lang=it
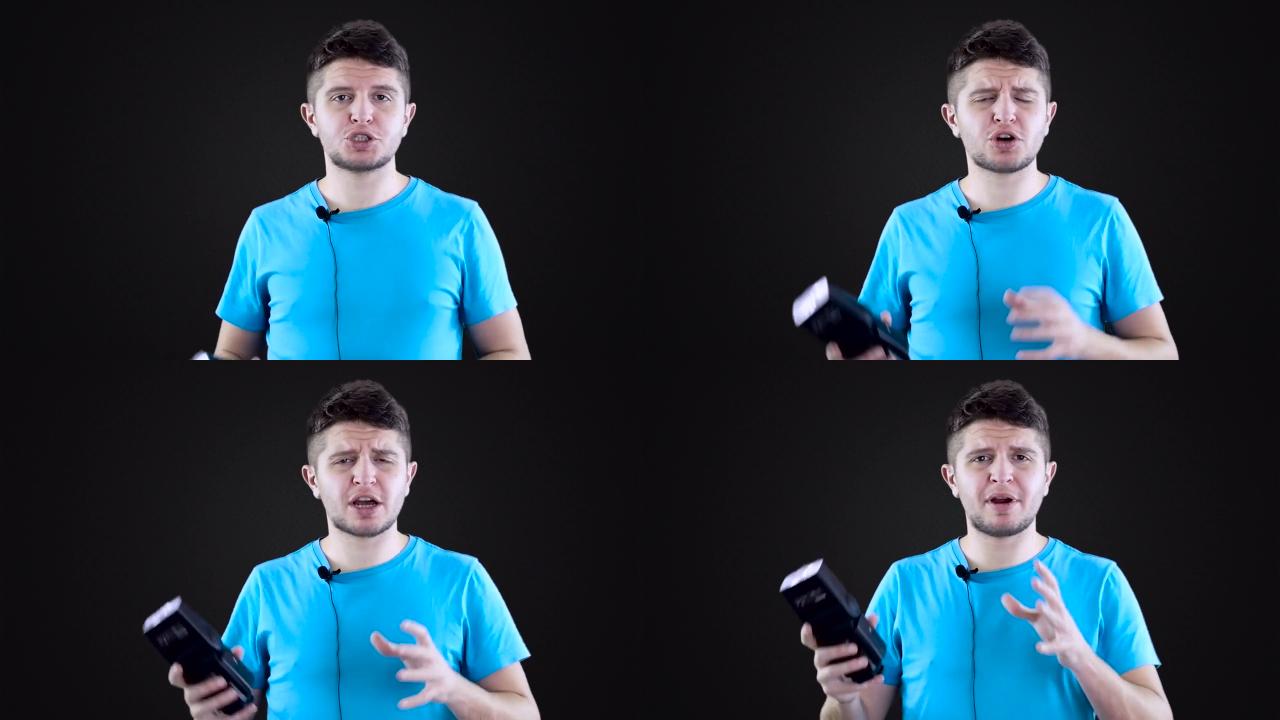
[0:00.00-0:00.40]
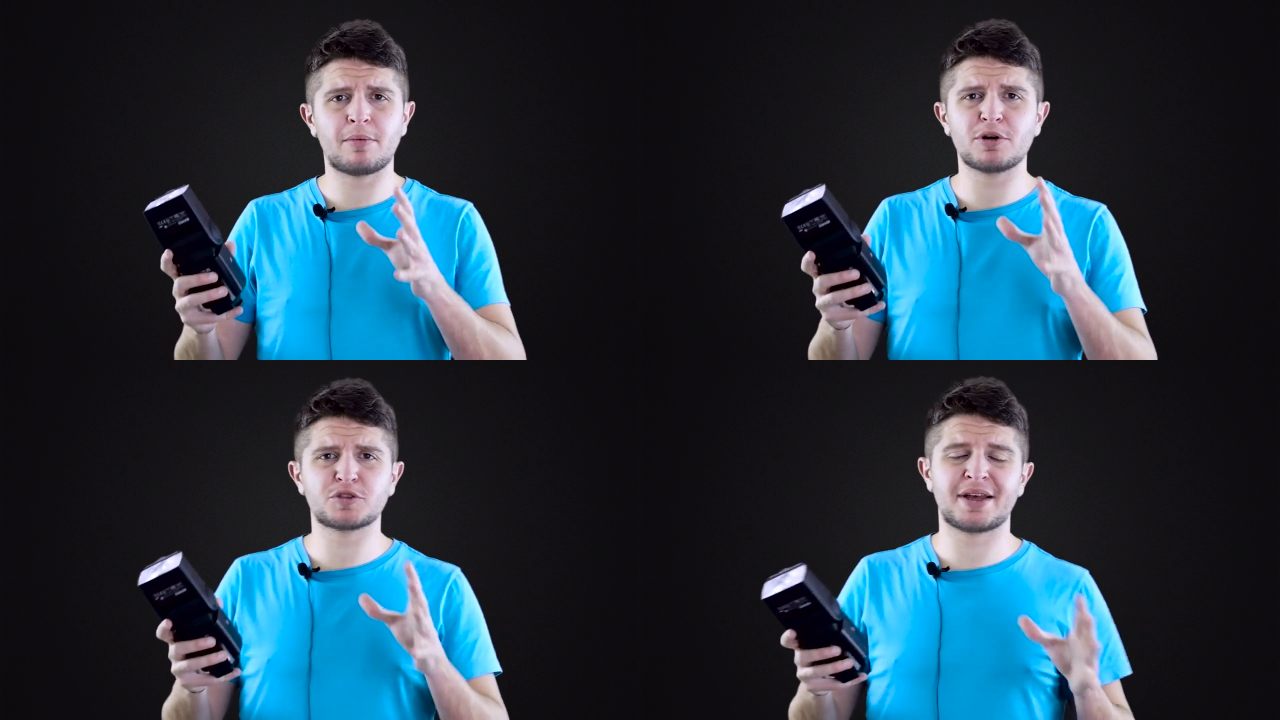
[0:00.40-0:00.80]
Ciò che mi ha
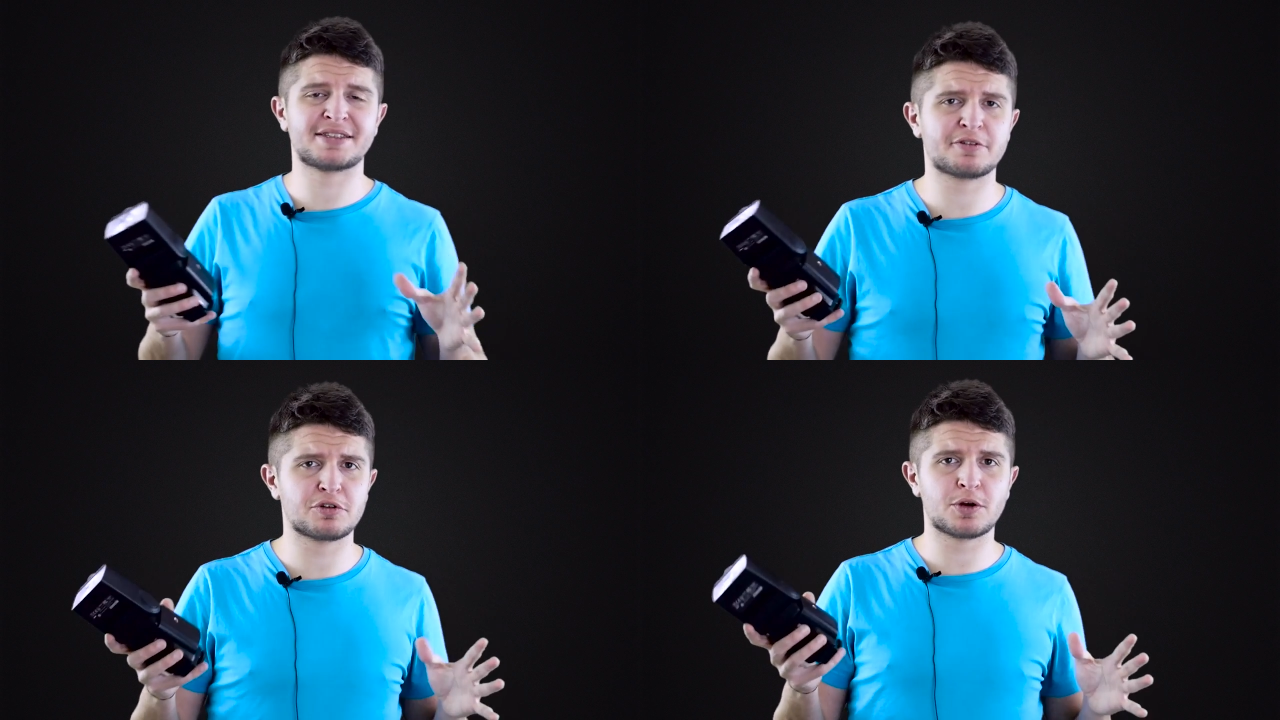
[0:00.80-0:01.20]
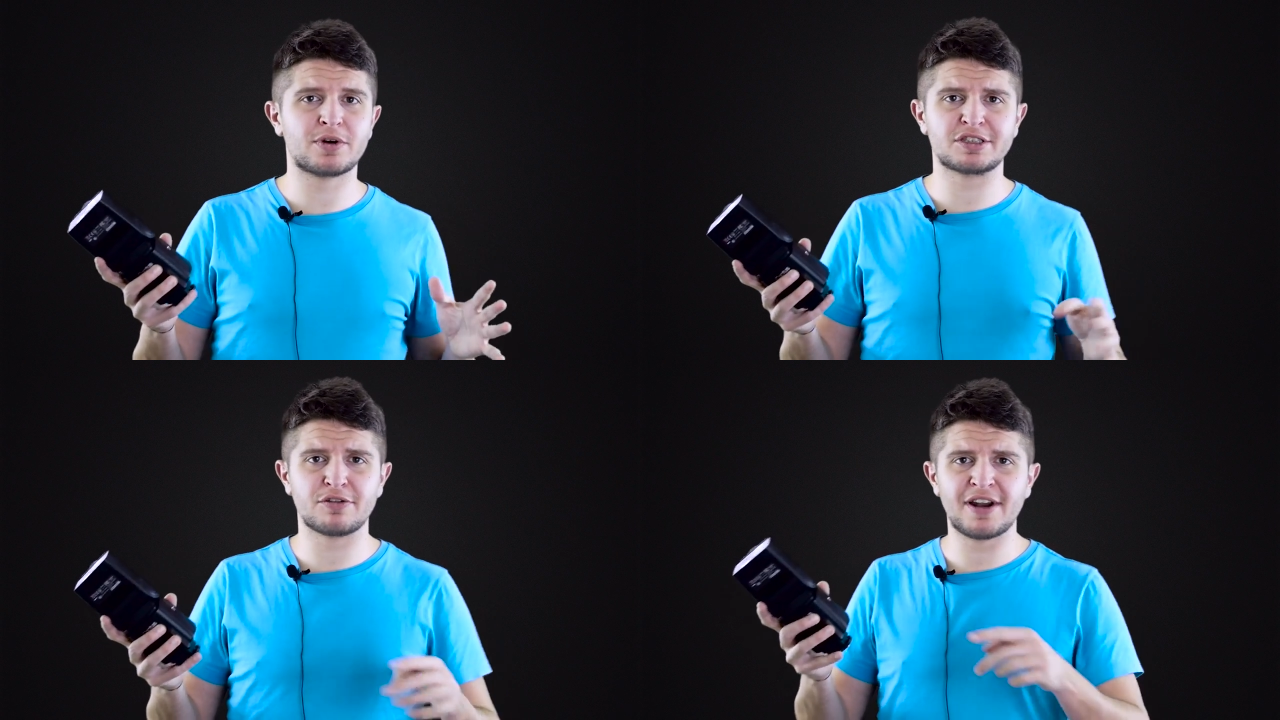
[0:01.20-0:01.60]
un po' spiazzato di
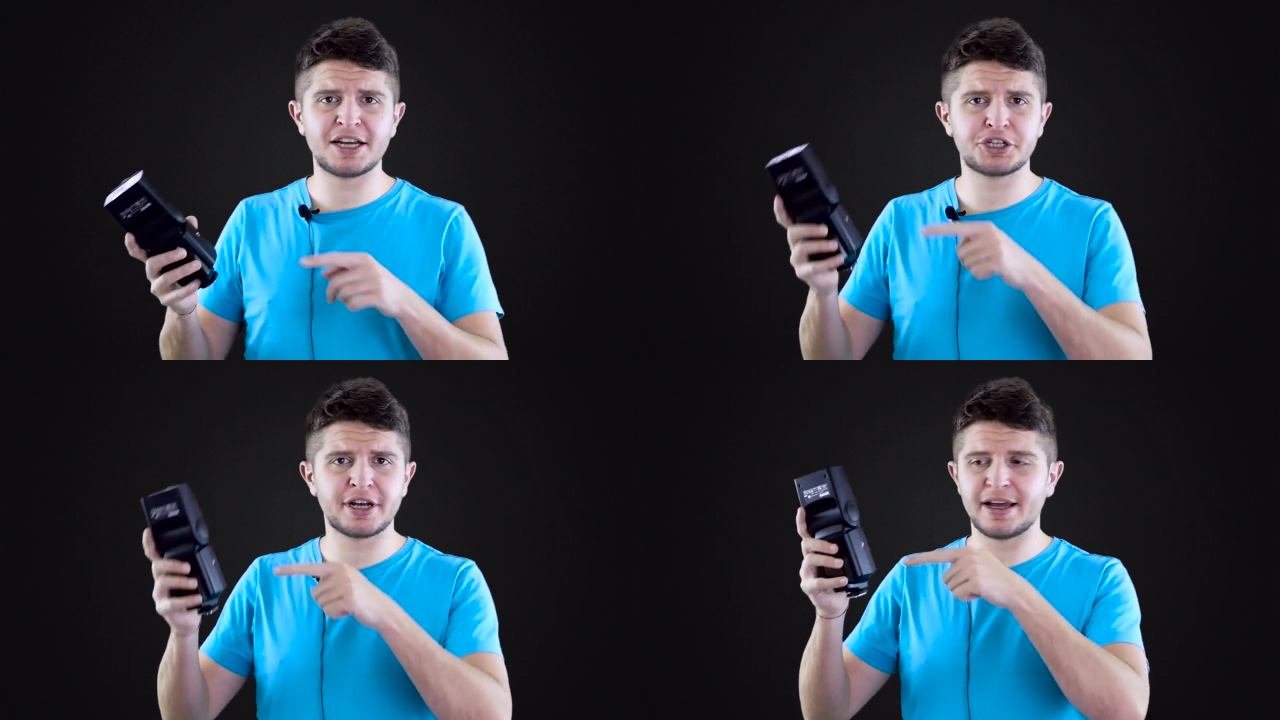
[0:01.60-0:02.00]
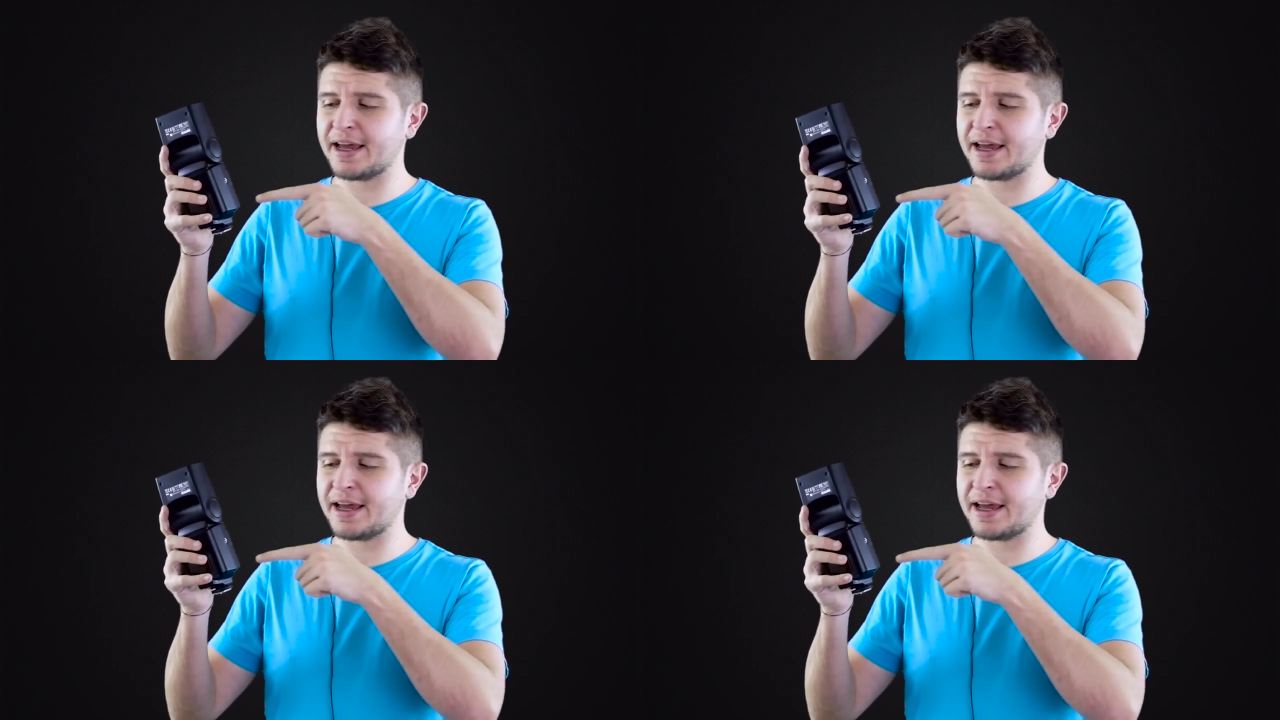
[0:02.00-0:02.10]
questo flash